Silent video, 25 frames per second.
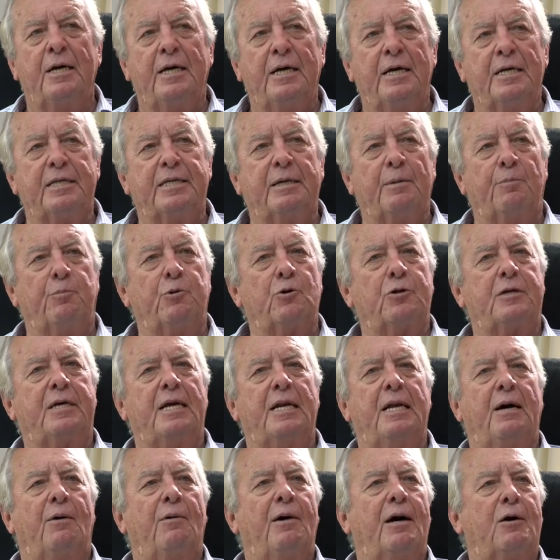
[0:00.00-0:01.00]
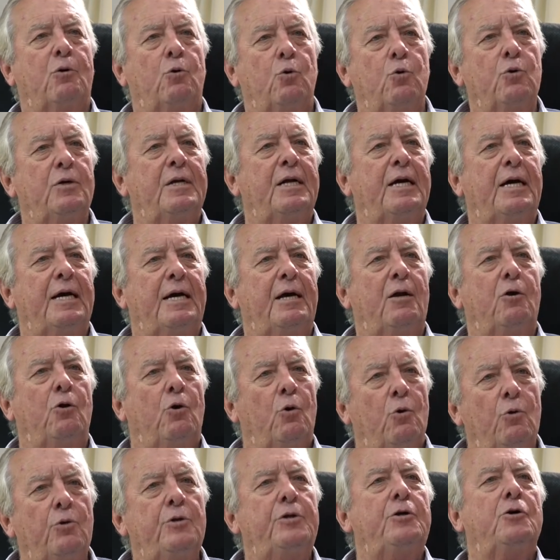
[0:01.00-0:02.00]
este, porque la vacuna es lo
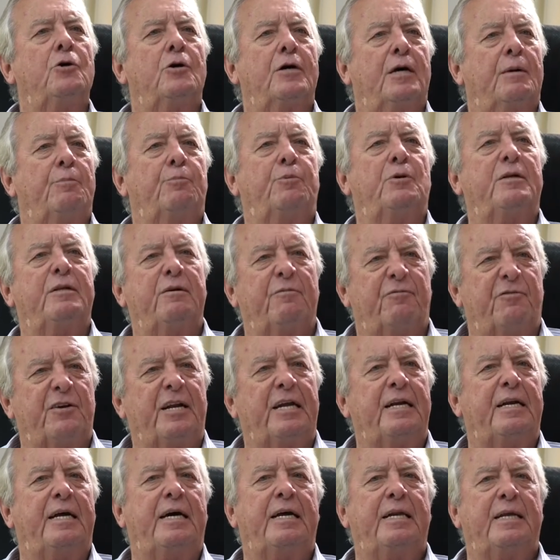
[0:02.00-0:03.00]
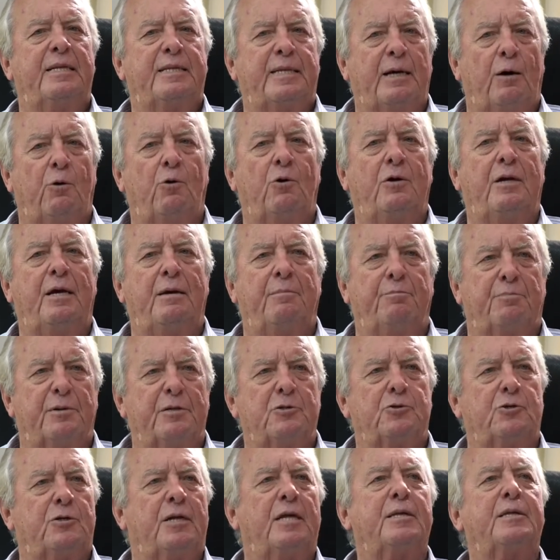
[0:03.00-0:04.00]
único que puede frenar esta ola
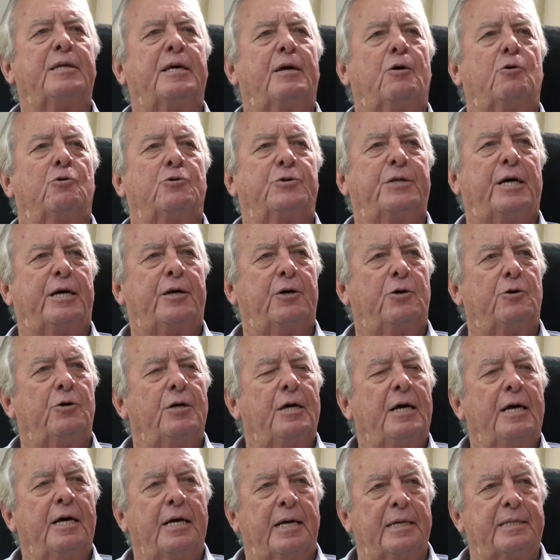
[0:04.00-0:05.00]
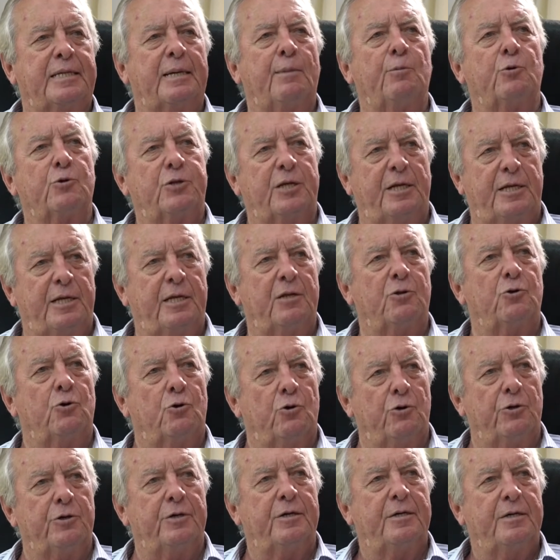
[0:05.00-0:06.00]
impresionante de contagio que estamos teniendo
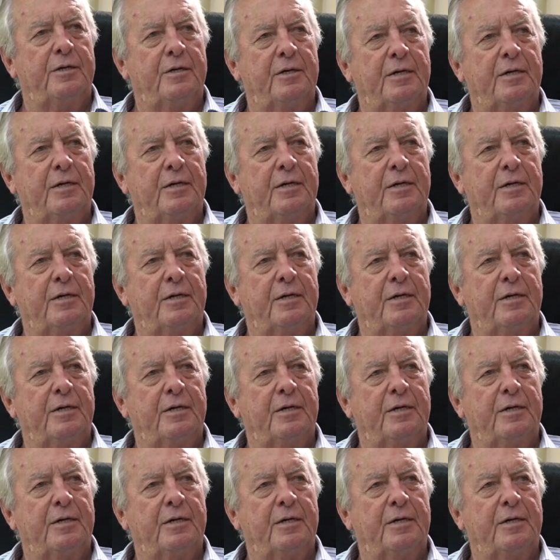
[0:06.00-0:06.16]
hoy.